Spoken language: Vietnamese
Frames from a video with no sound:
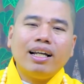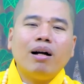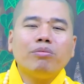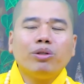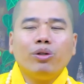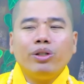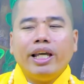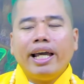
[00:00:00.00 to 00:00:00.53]
Chứ
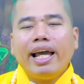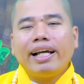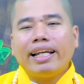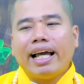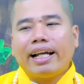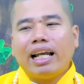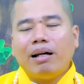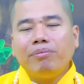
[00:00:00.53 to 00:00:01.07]
không vui vẻ an
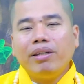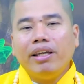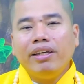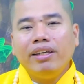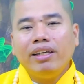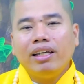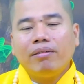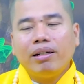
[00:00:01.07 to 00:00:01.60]
lạc làm
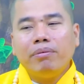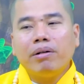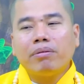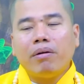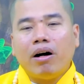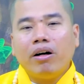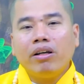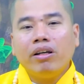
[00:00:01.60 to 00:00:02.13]
gì? Không lẽ
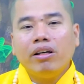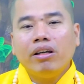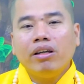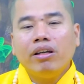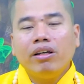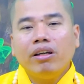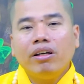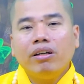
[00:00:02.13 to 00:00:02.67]
bực
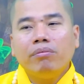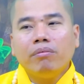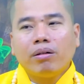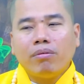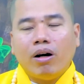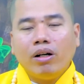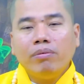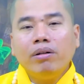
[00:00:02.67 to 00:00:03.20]

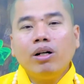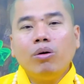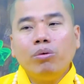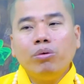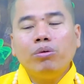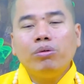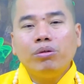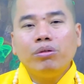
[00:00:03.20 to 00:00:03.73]
bội mới
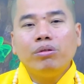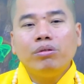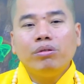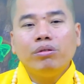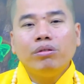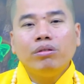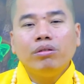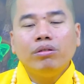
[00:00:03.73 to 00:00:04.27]
ngu.
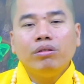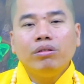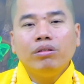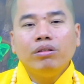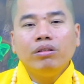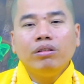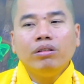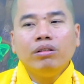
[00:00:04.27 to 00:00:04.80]

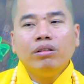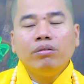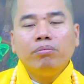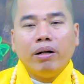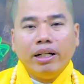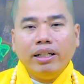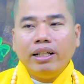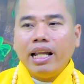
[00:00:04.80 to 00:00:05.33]

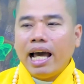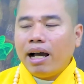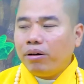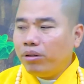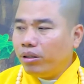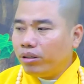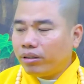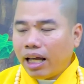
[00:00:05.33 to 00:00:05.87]
Bệnh
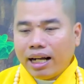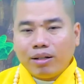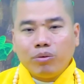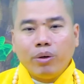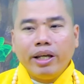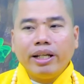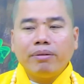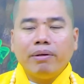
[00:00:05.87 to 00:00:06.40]
đau rồi tật
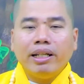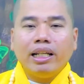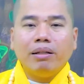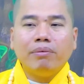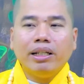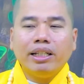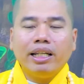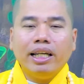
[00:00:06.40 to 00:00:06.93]
nguyền, bị
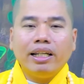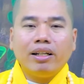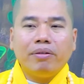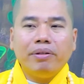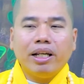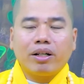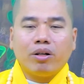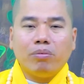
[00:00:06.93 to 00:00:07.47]
này bị kia
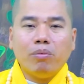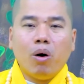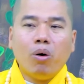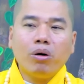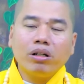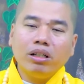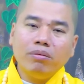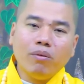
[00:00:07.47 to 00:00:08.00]
rồi bây giờ còn
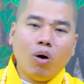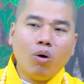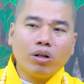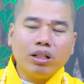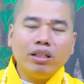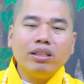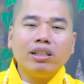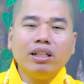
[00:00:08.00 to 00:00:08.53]

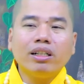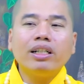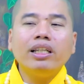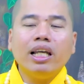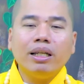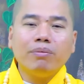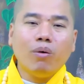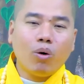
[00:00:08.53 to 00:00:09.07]
buồn nữa thì được
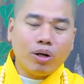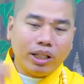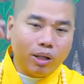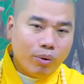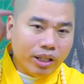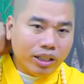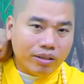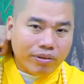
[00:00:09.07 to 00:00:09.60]
cái gì? Buồn có
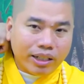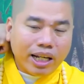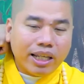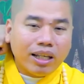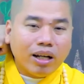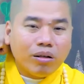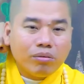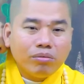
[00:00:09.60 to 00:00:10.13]
giải quyết được vấn
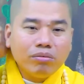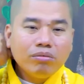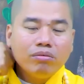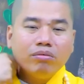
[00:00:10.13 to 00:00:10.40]
đề không?